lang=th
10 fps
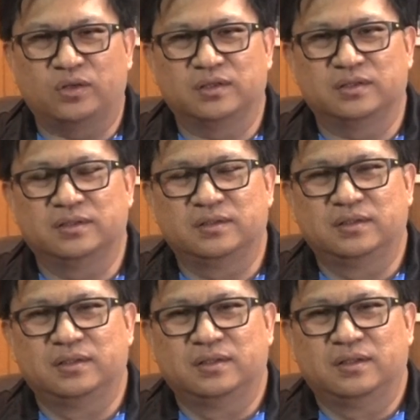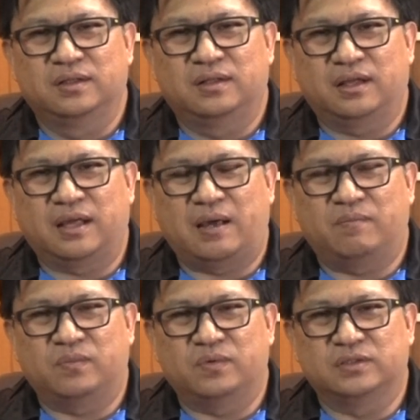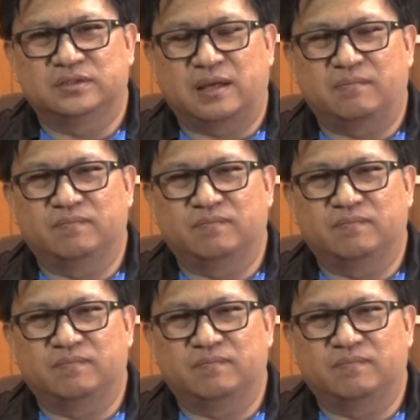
นท์นะครับ เรือนจำ